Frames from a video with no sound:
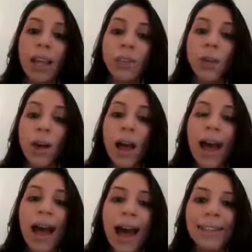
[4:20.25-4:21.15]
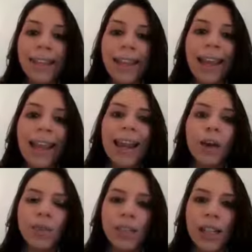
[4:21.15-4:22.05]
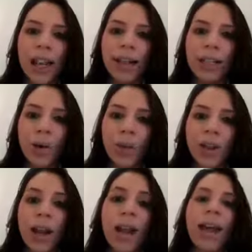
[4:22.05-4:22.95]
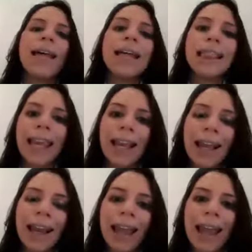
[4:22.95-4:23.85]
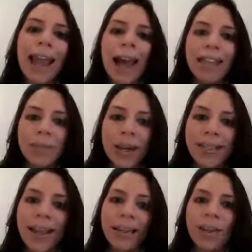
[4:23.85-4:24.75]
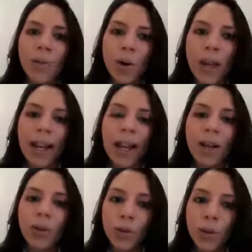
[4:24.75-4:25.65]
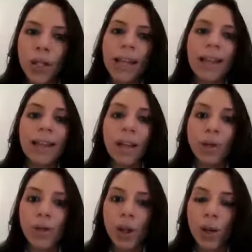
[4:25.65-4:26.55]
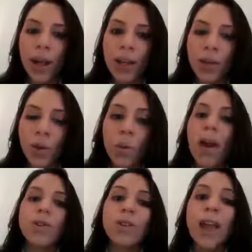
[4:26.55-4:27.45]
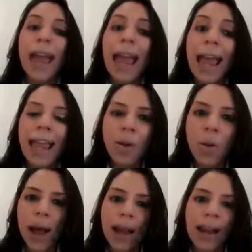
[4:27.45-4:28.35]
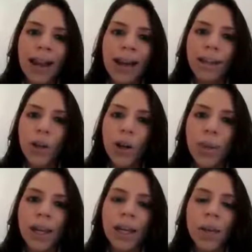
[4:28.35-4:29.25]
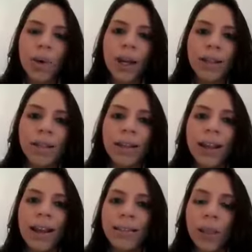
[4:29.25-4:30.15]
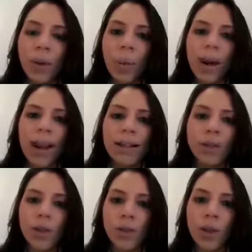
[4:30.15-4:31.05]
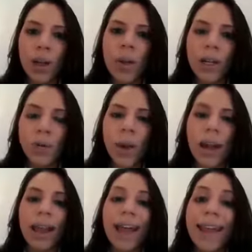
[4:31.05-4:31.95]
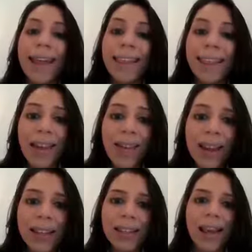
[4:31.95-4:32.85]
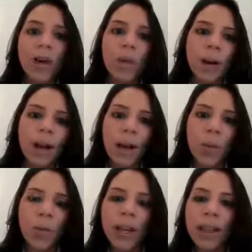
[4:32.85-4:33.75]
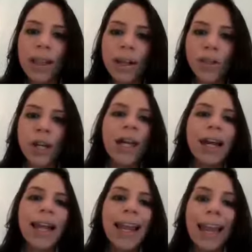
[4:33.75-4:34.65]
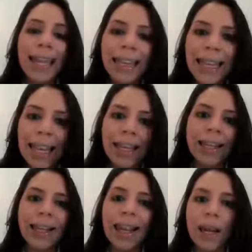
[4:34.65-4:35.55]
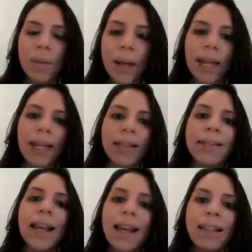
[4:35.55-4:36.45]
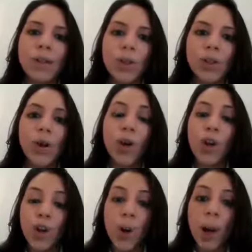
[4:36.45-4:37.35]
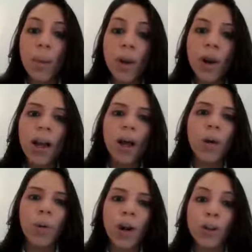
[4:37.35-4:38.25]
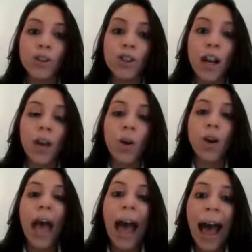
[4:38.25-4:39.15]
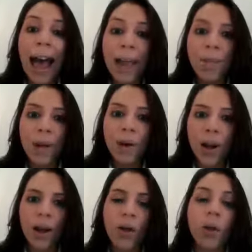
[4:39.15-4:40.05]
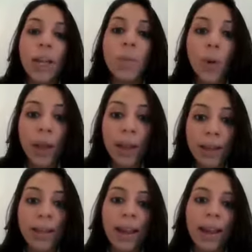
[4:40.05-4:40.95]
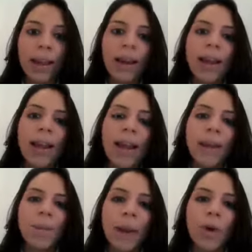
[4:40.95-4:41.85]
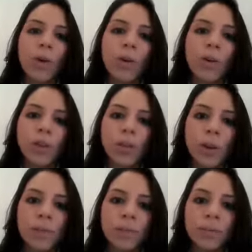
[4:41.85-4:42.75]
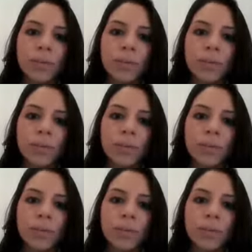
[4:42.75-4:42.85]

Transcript: Eso hace que la oficina de la alta comisionada tenga que expresarse de forma clara y contundente ante el Consejo de Derechos Humanos e igual el resto de los mecanismos que existen activos para la situación de Venezuela deban hacerlo para que la comunidad internacional entienda que en el país la situación no ha mejorado, por el contrario, ha empeorado y puede seguir en peor condición.